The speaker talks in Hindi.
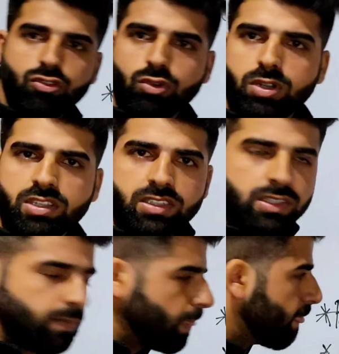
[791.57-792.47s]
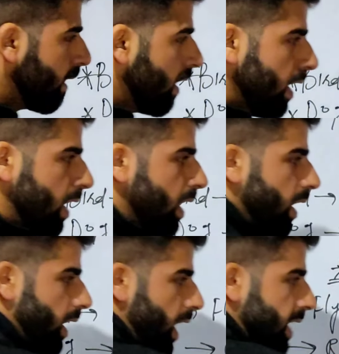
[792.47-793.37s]
छोटे से
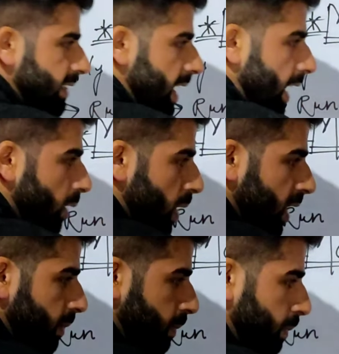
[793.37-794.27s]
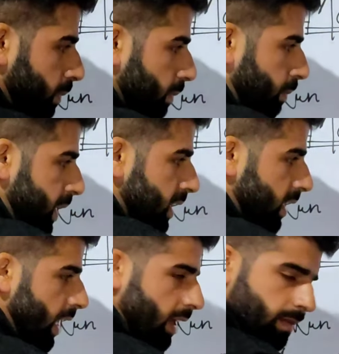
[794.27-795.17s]
थे एक साल का वक्त
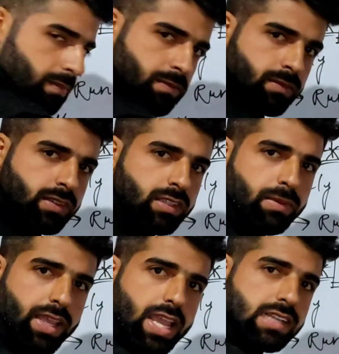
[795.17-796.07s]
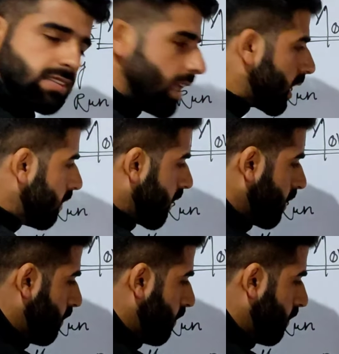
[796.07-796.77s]
बीत गया जब एक साल का वक्त